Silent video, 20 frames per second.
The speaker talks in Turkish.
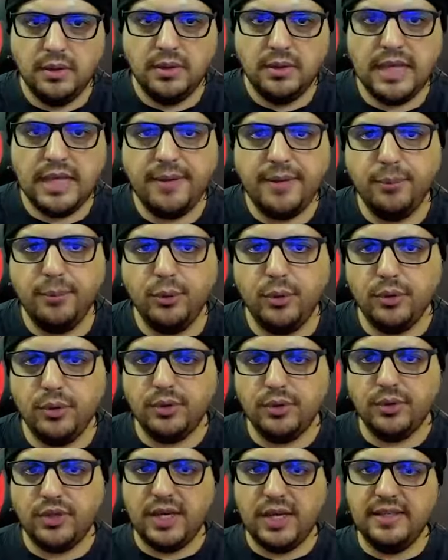Yani bu
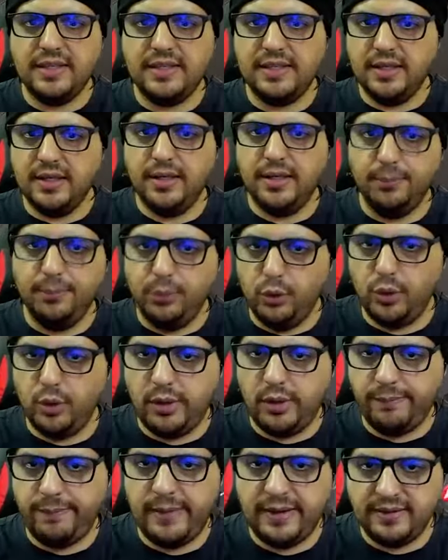şey e, blur
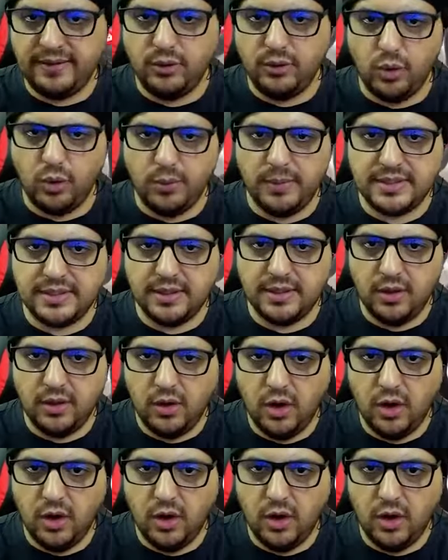efektinin olması.